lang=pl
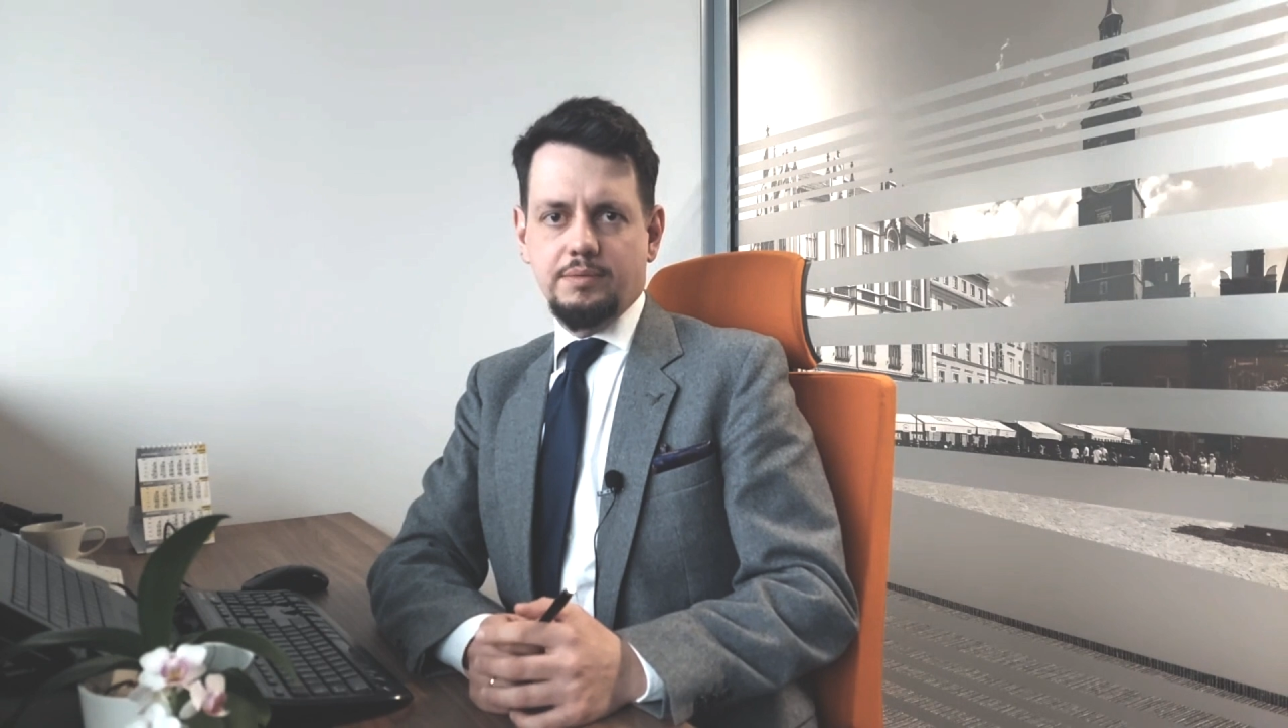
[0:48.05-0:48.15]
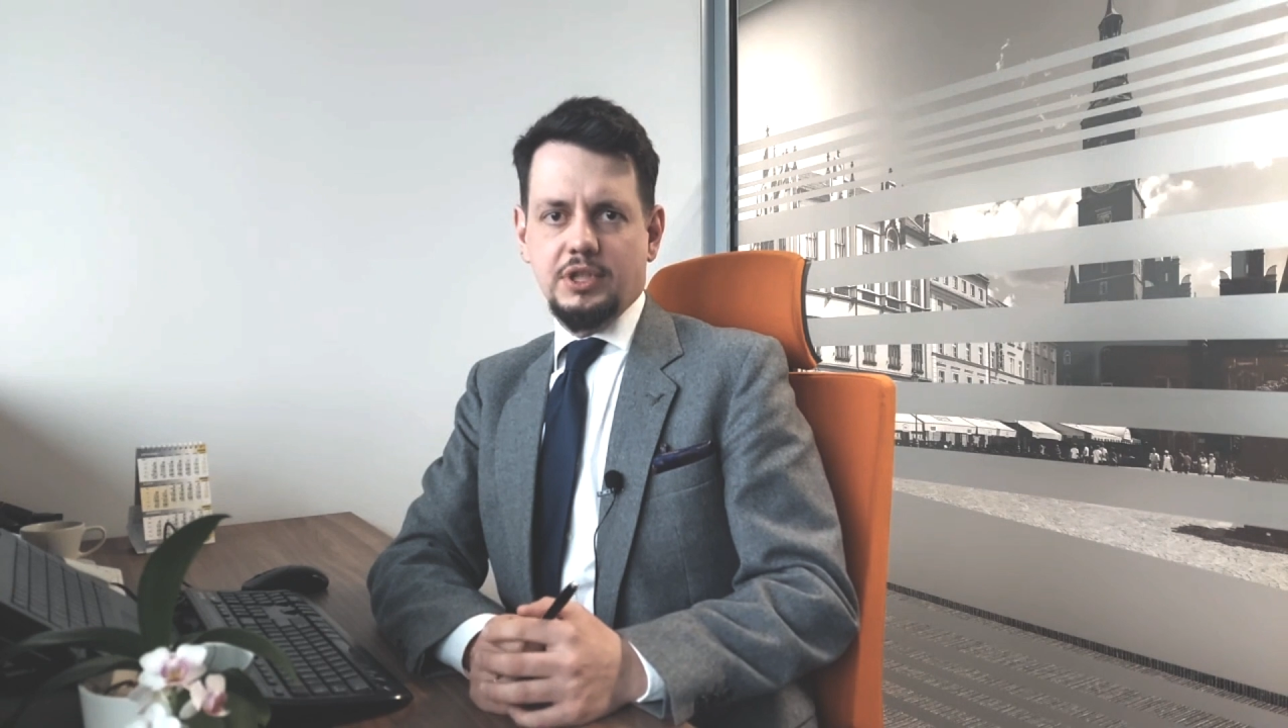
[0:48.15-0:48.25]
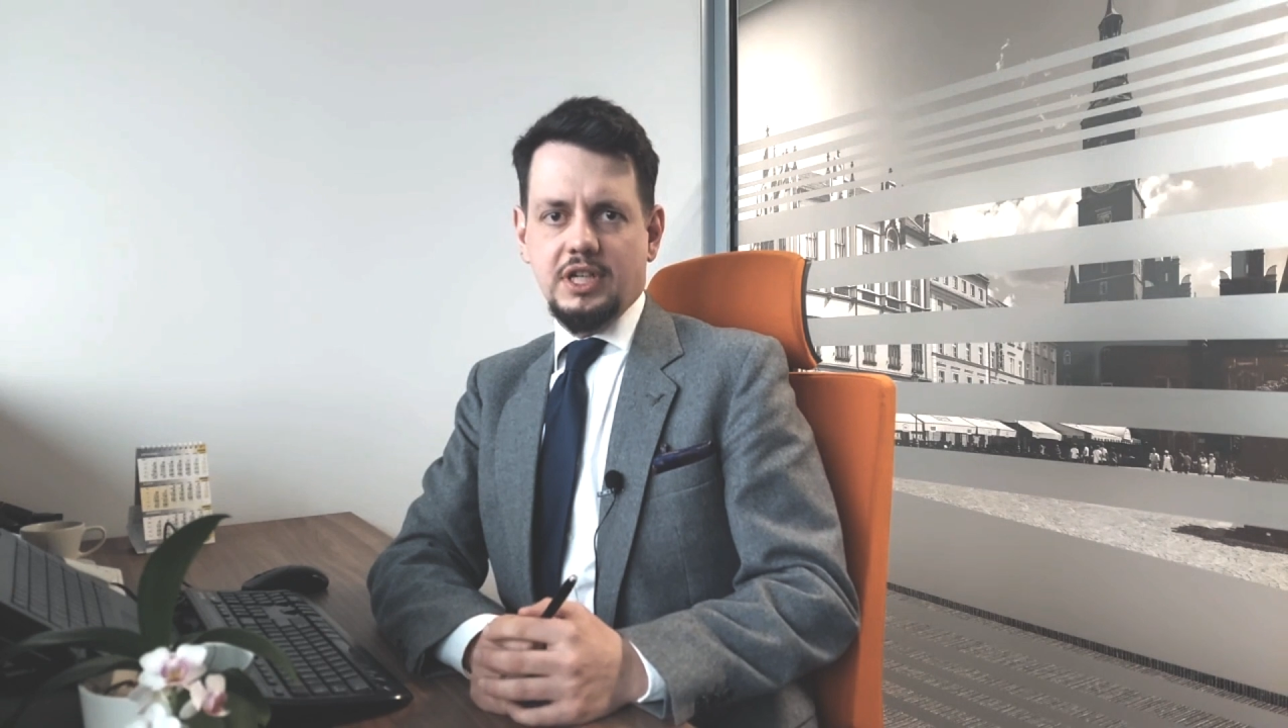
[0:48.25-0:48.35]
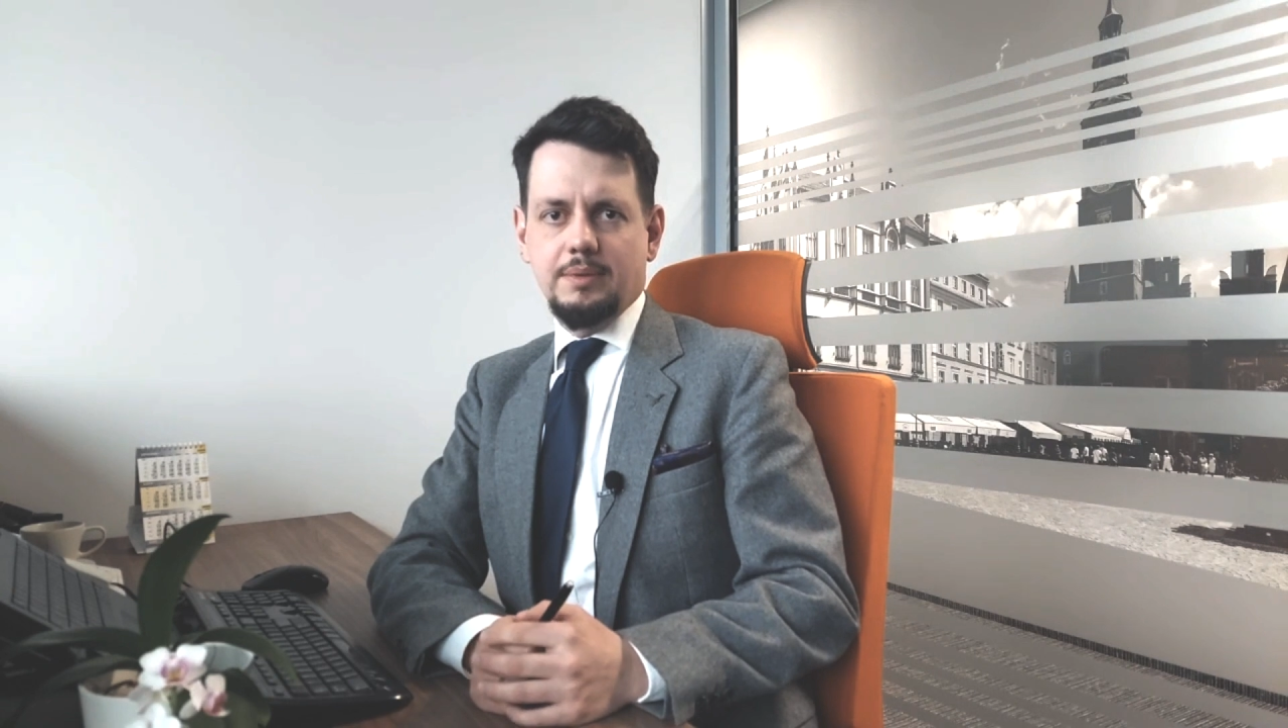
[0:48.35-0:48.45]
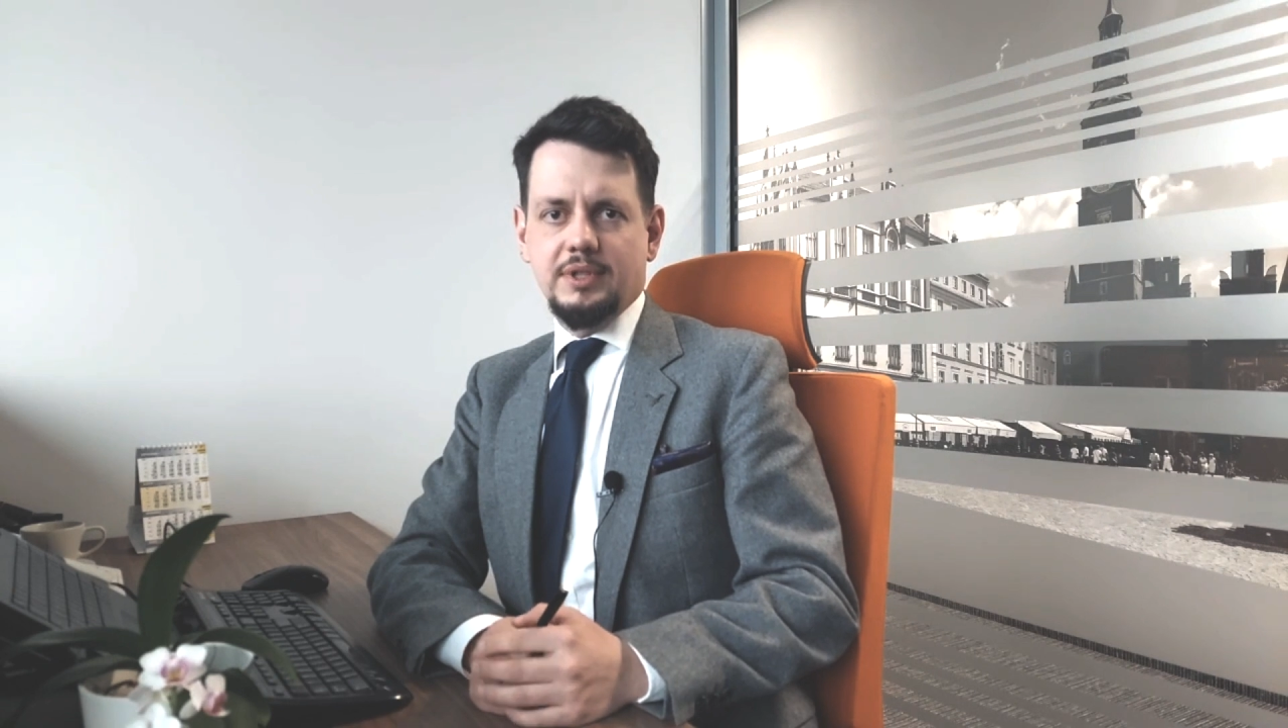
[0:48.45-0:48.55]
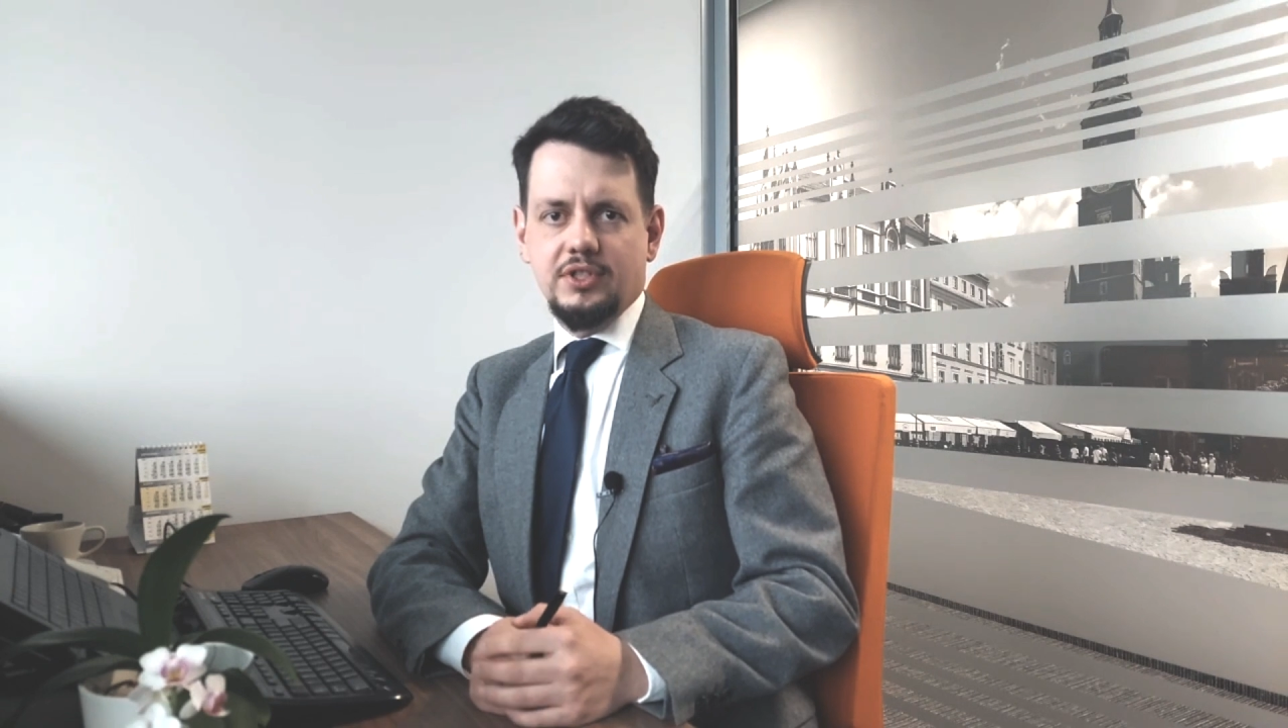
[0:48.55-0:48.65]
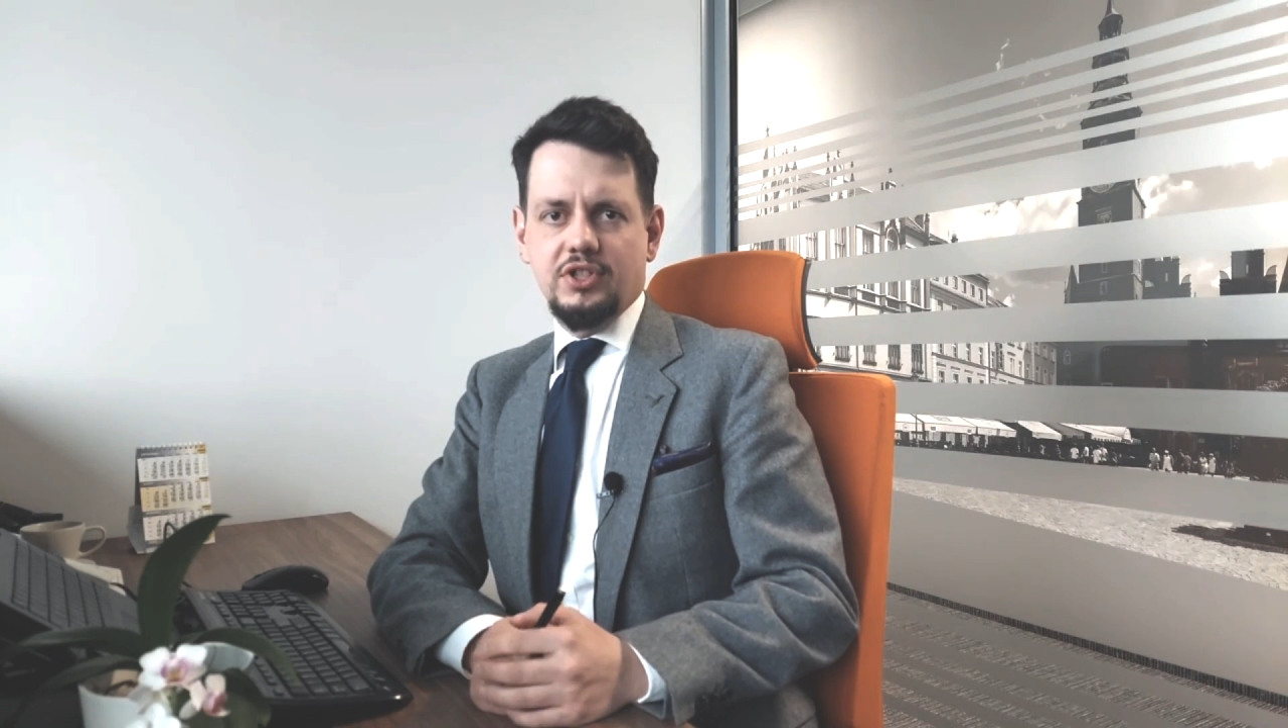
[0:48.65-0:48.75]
się w przedziale między